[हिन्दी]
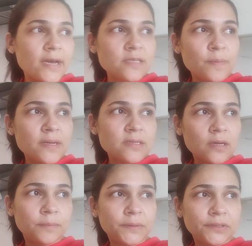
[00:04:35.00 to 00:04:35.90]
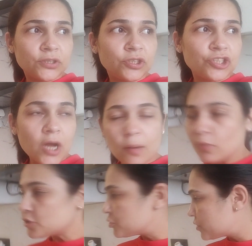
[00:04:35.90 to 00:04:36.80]
गाइस बस अब शाम
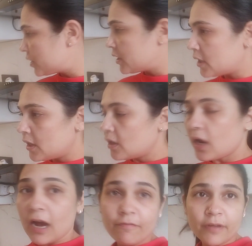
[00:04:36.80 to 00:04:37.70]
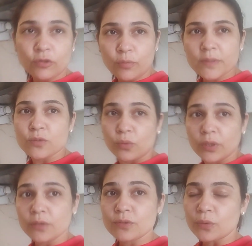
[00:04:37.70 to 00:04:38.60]
हो चुकी है आव्या तो अभी सो
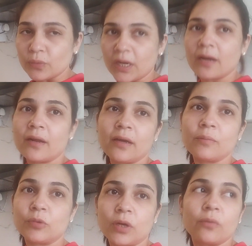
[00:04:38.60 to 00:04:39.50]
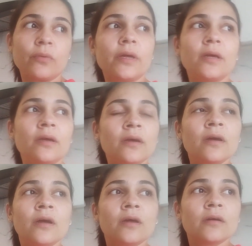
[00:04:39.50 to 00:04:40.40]
रही है उसको उठाना है अब उठाऊंगी
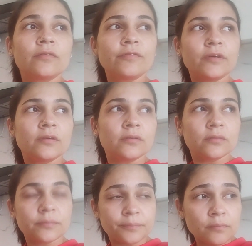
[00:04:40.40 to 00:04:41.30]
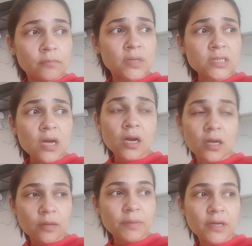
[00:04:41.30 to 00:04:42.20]
फिर बस
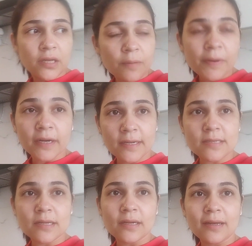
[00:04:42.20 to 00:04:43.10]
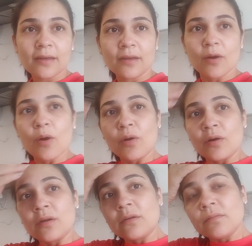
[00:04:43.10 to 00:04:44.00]
आना अभी गई है प्रैक्टिस के लिए
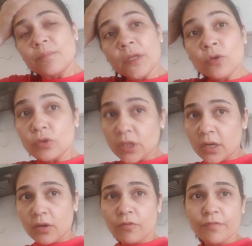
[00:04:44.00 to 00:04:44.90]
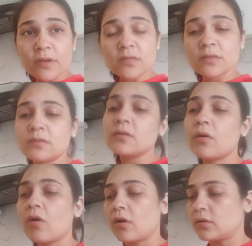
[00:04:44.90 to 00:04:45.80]
और इनको जाना है ऑफिस
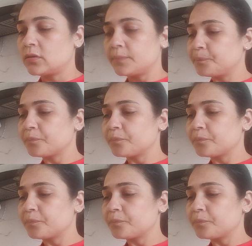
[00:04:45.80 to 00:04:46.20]
और